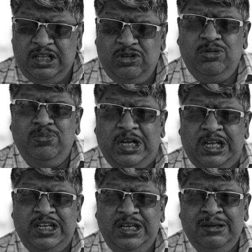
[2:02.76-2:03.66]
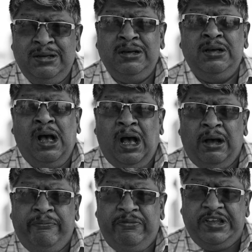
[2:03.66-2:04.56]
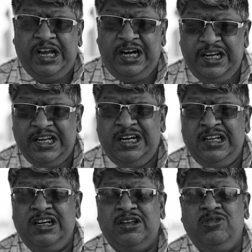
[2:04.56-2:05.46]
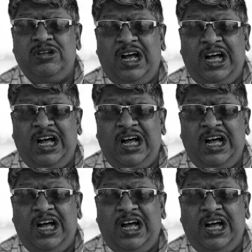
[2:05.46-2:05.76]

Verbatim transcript: இதுவும் மாதிரி ஏழைகளுங்கிறது ஒரு